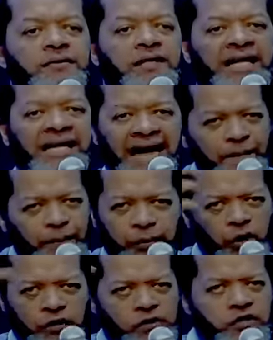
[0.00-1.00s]
Il a
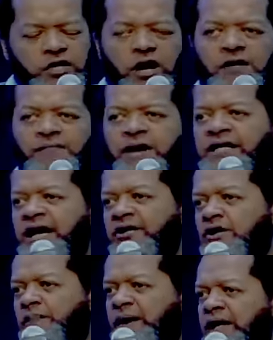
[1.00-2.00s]
plusieurs manières
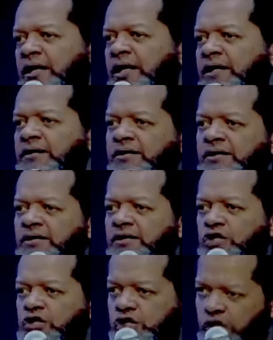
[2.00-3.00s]
de parler.
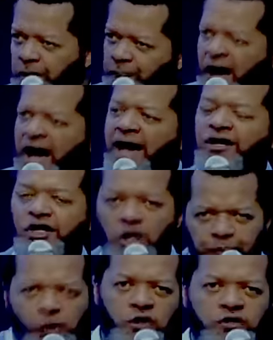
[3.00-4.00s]
Dieu parle de
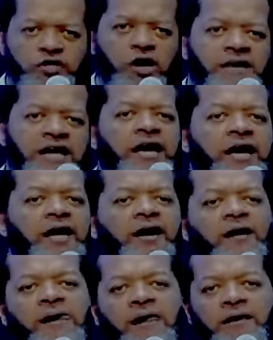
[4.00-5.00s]
plusieurs
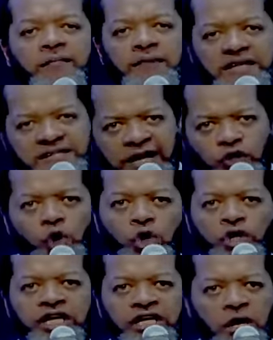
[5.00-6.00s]
manières, mais c'est nous
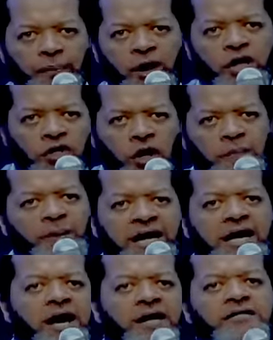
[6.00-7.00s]
qui ne prendrons pas
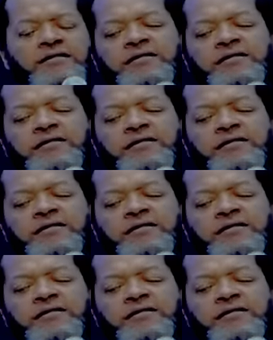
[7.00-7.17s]
garde.